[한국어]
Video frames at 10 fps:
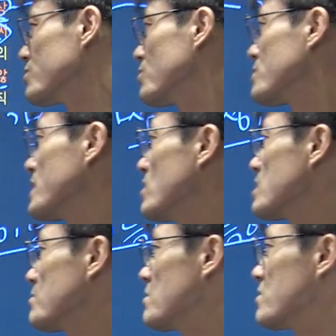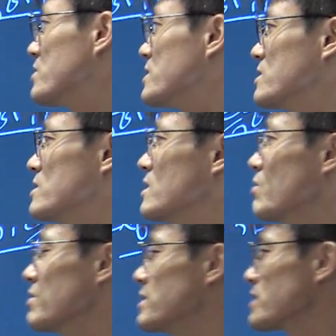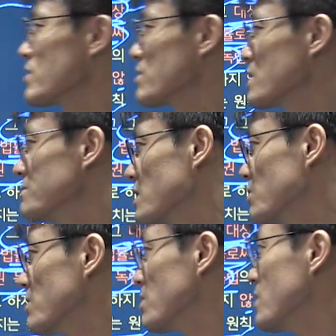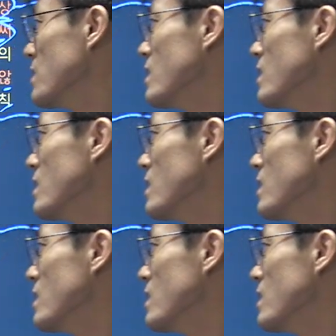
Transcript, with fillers: 것으로 자, 이런 특별법 설치는 원칙적으로 금지고